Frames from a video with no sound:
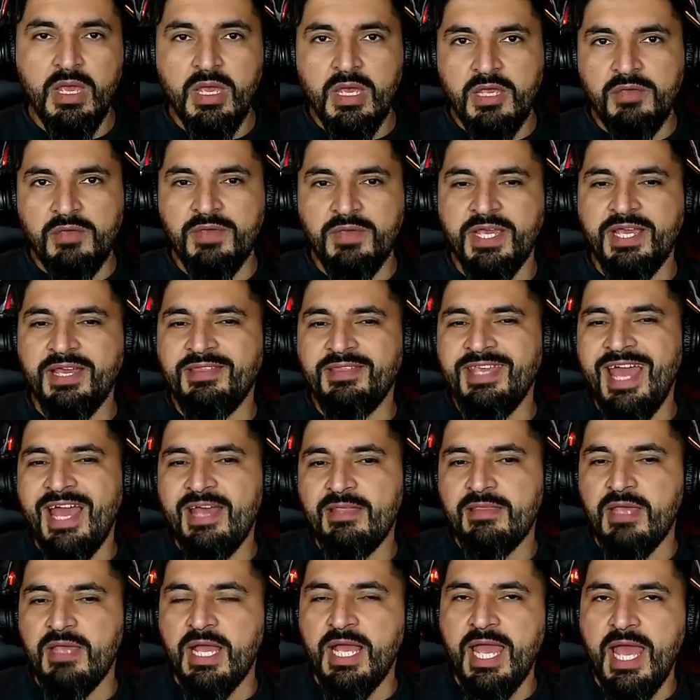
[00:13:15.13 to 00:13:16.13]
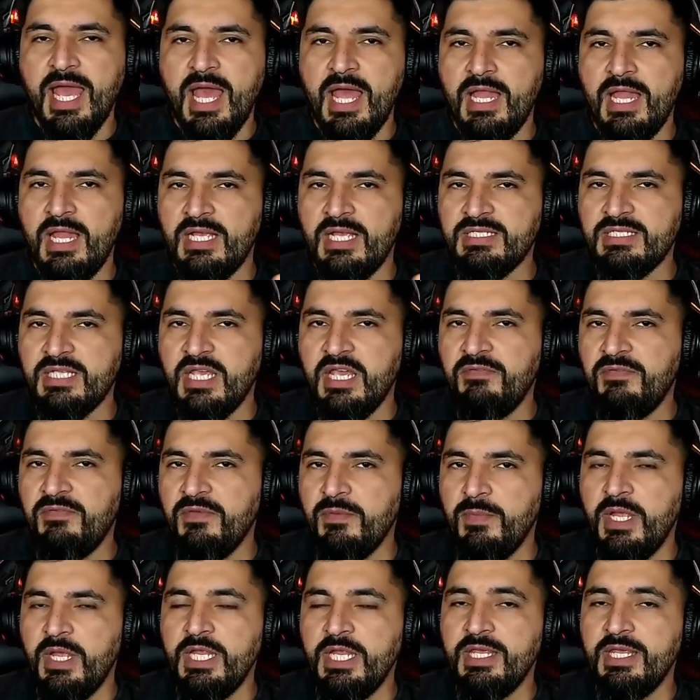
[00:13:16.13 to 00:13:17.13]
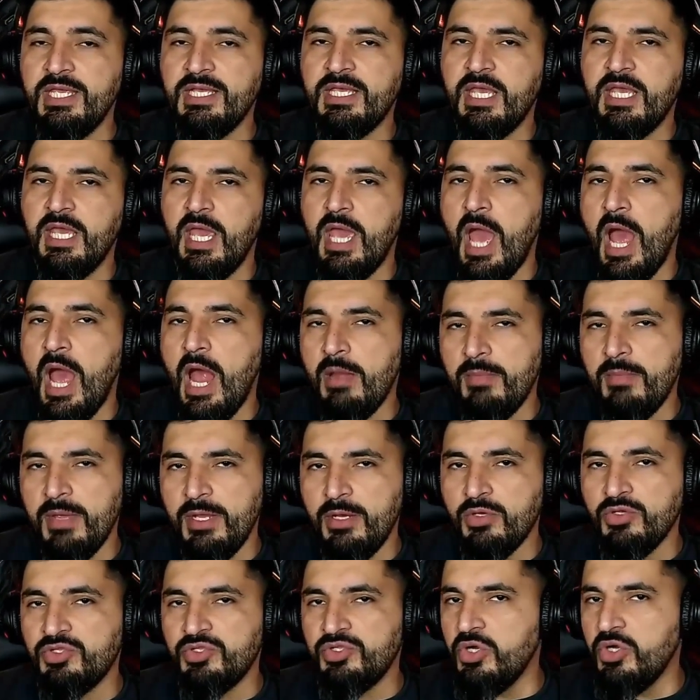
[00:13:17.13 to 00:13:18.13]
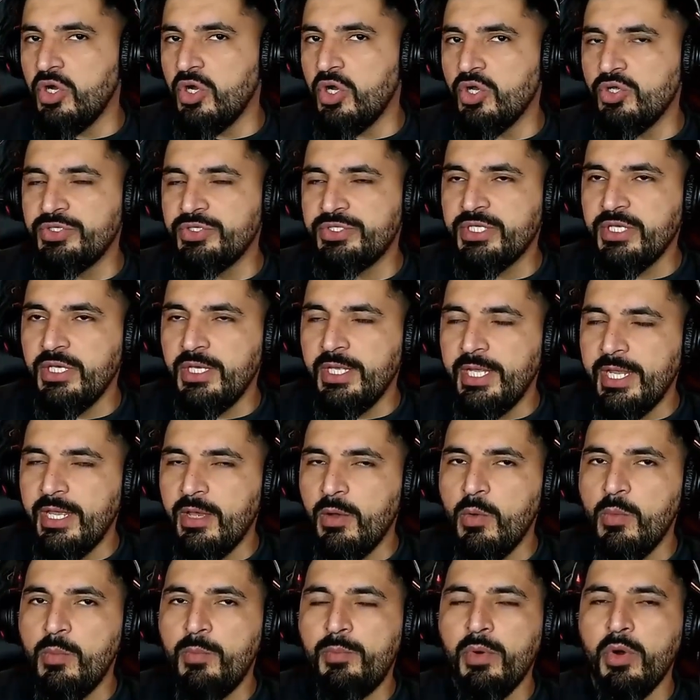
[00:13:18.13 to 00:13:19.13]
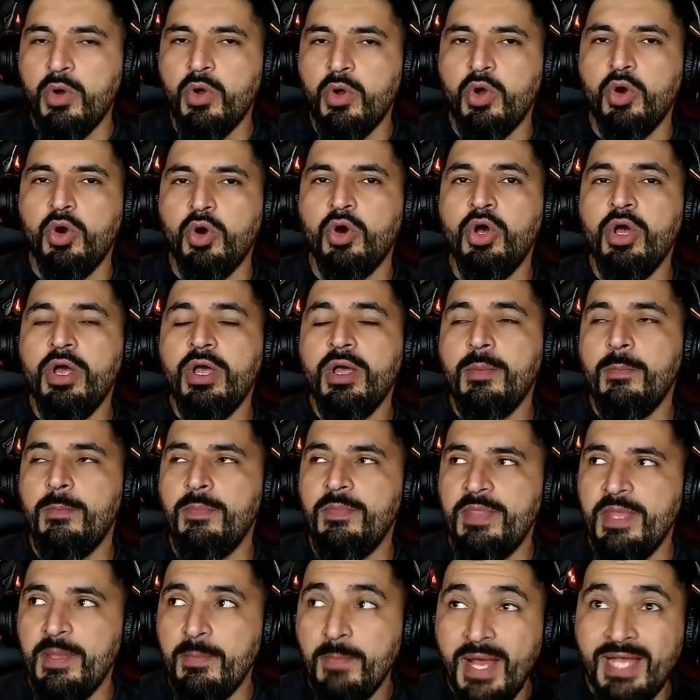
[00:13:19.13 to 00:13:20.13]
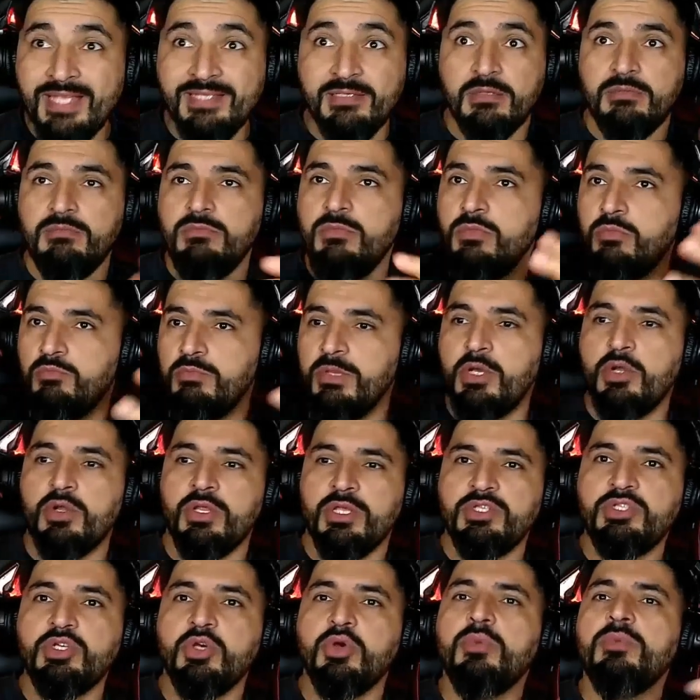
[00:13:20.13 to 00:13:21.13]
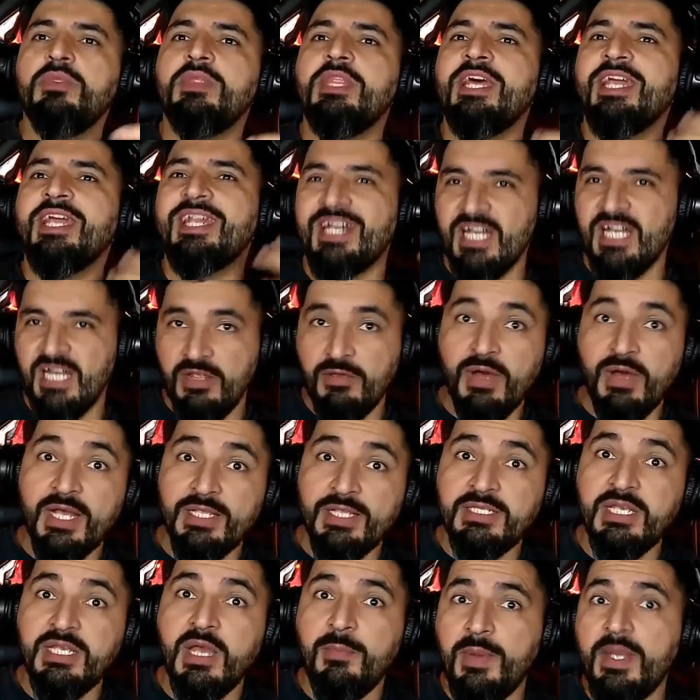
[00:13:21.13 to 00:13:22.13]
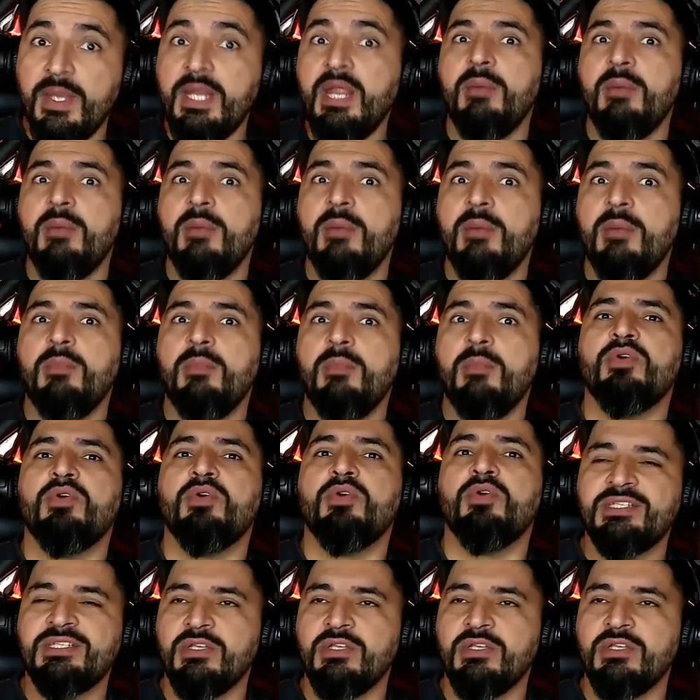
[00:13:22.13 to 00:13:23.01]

Y bien gente, hasta acá las efemérides que al menos yo consideré un poco de más, mejor dicho, de relevancia para mostrárselos a